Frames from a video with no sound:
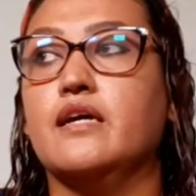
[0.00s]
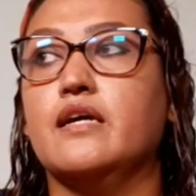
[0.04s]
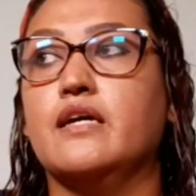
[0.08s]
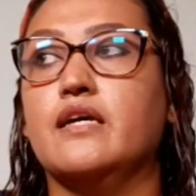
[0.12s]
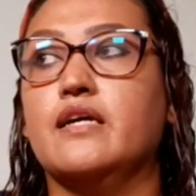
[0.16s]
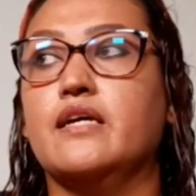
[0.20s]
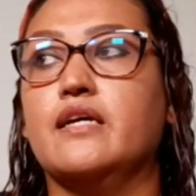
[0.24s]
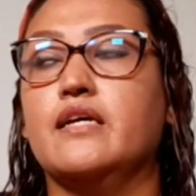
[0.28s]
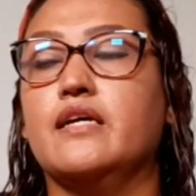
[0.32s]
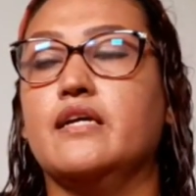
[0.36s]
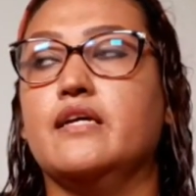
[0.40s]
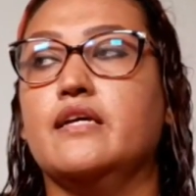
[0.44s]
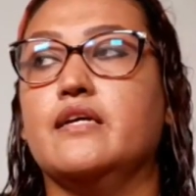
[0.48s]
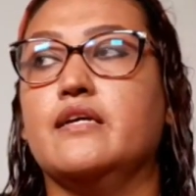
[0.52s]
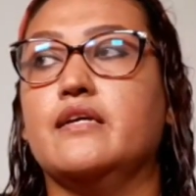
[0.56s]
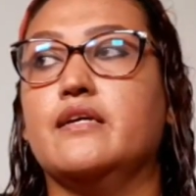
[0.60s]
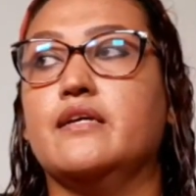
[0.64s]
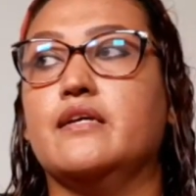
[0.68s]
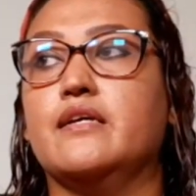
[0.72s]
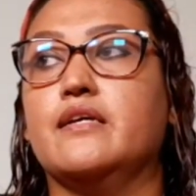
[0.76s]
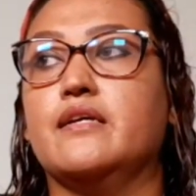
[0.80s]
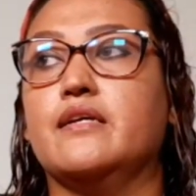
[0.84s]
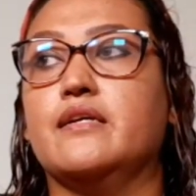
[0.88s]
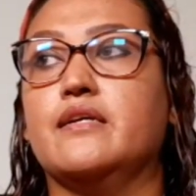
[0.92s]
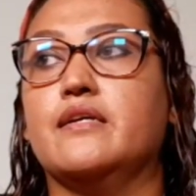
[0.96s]

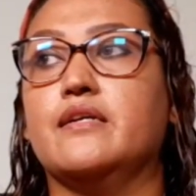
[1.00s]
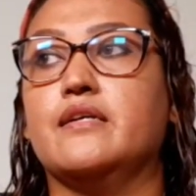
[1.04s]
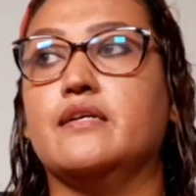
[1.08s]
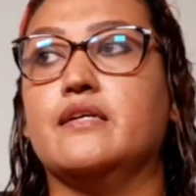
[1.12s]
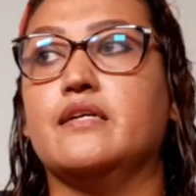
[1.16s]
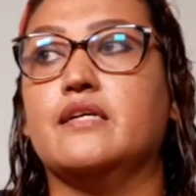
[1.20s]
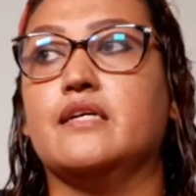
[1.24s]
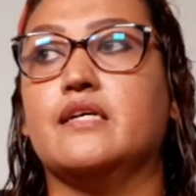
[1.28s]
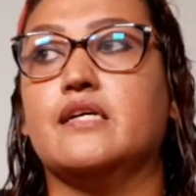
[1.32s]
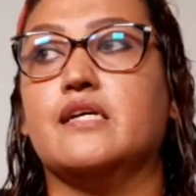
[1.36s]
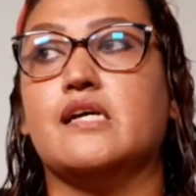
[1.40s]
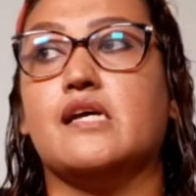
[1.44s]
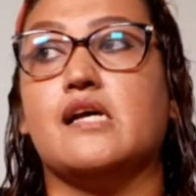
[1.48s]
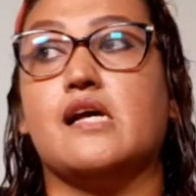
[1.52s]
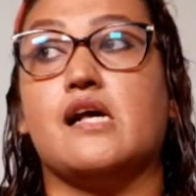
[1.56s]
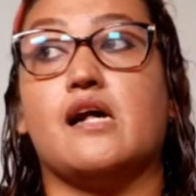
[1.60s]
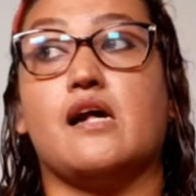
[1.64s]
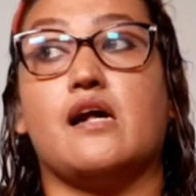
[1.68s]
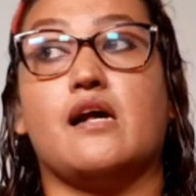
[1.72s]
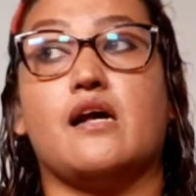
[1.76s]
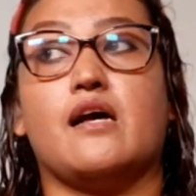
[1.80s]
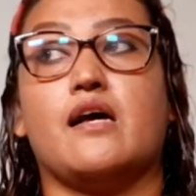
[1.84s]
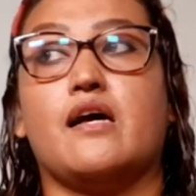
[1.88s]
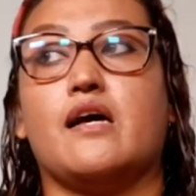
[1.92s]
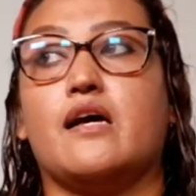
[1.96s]
y
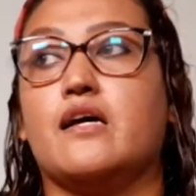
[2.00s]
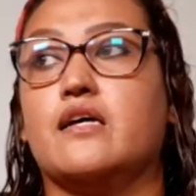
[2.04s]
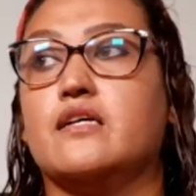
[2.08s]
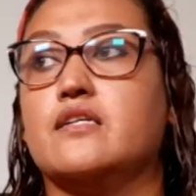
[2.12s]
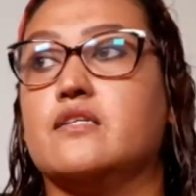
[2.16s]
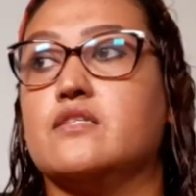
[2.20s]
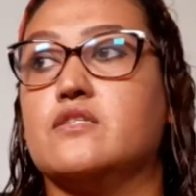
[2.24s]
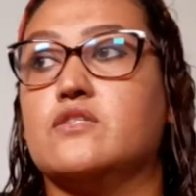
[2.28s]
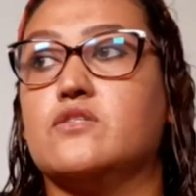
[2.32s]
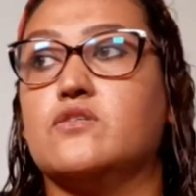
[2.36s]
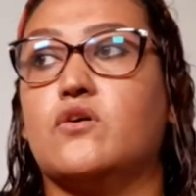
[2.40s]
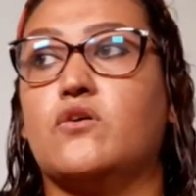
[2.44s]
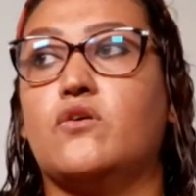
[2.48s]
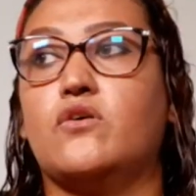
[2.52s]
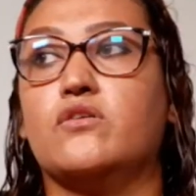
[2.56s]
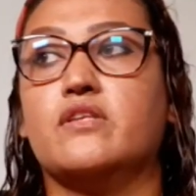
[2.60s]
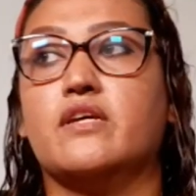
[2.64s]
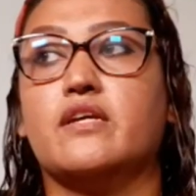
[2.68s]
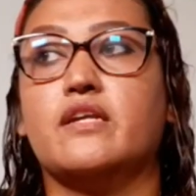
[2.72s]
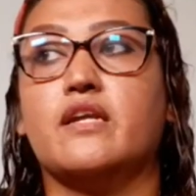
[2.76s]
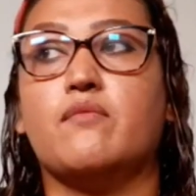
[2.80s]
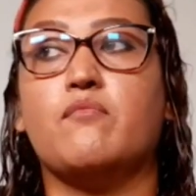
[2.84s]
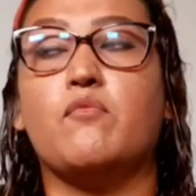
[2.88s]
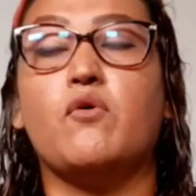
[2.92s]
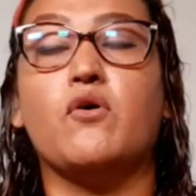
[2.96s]
solo
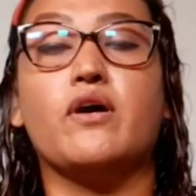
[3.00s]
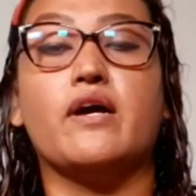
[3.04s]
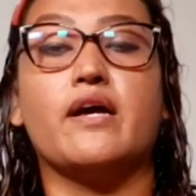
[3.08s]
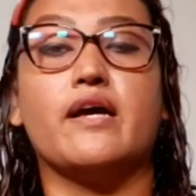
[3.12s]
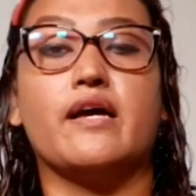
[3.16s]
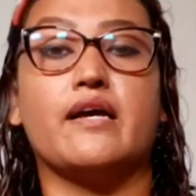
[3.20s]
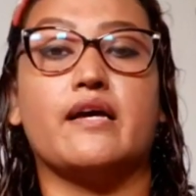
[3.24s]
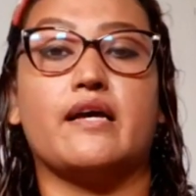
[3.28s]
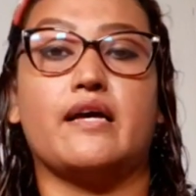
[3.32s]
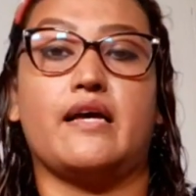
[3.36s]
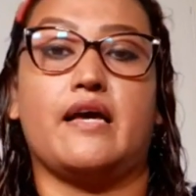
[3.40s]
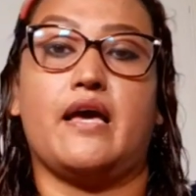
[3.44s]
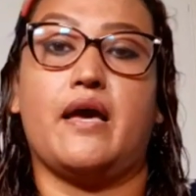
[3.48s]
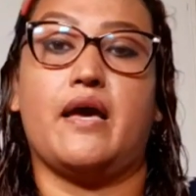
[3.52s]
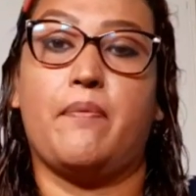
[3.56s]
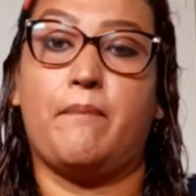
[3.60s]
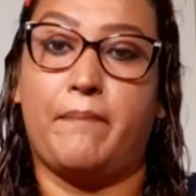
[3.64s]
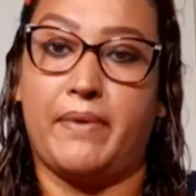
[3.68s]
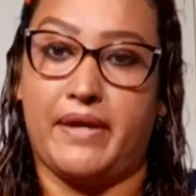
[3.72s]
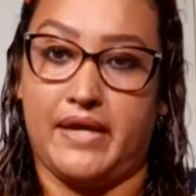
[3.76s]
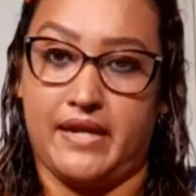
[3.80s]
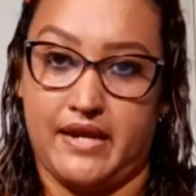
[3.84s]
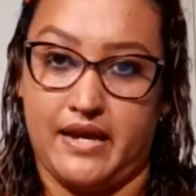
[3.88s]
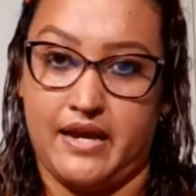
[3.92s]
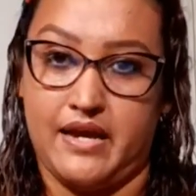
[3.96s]
tenemos que
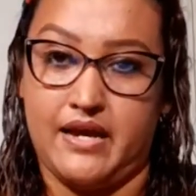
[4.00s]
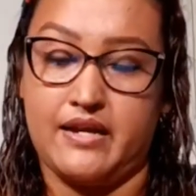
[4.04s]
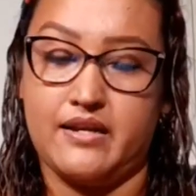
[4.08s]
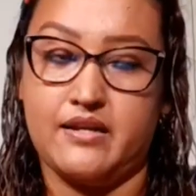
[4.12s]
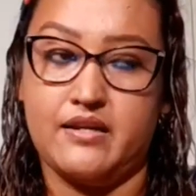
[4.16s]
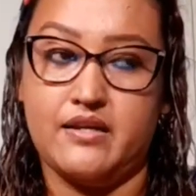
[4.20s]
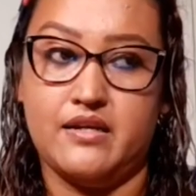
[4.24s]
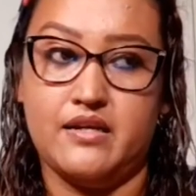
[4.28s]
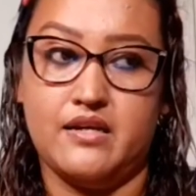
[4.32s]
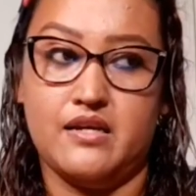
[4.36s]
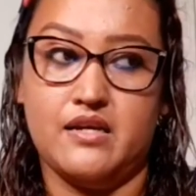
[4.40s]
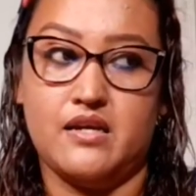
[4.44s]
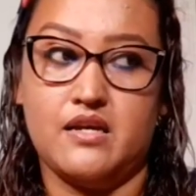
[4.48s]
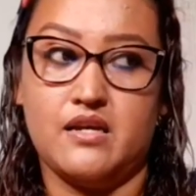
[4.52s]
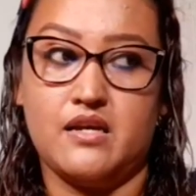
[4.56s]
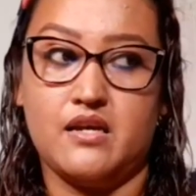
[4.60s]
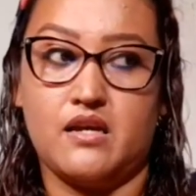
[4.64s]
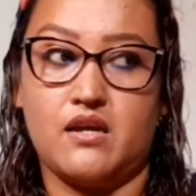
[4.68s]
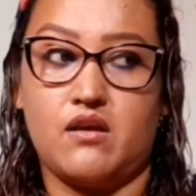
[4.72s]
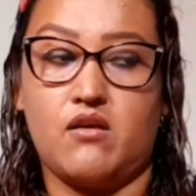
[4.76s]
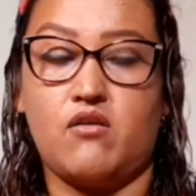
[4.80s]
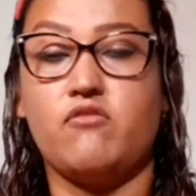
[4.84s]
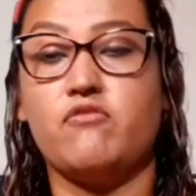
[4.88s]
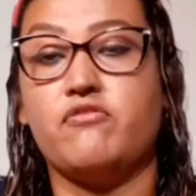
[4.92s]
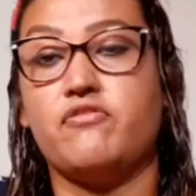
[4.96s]
esperar,
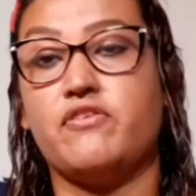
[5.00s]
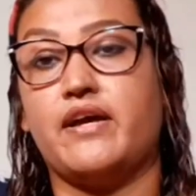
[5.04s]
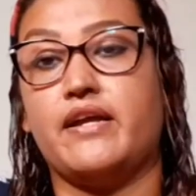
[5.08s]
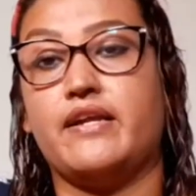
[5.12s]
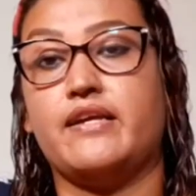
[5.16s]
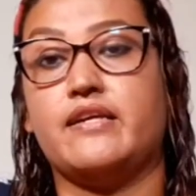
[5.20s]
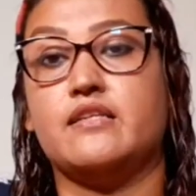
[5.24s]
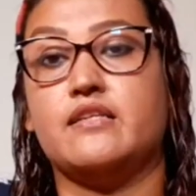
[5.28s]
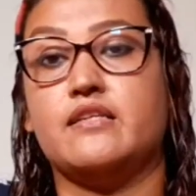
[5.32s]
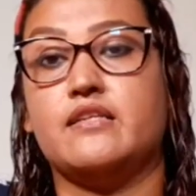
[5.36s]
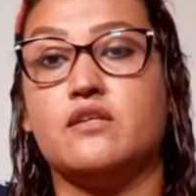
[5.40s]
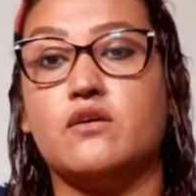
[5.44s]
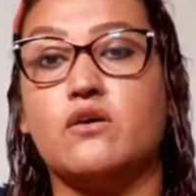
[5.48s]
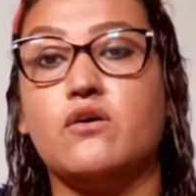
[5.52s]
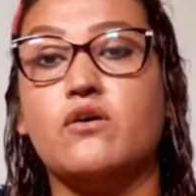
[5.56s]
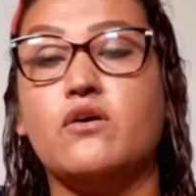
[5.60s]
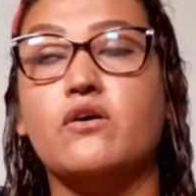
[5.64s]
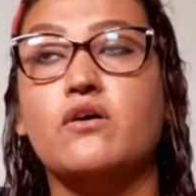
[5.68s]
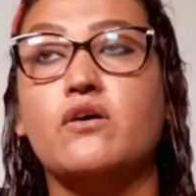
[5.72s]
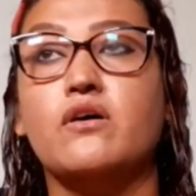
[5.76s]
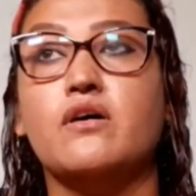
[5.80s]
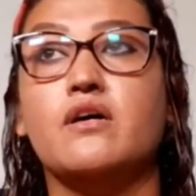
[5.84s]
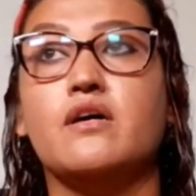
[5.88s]
confiar en Dios.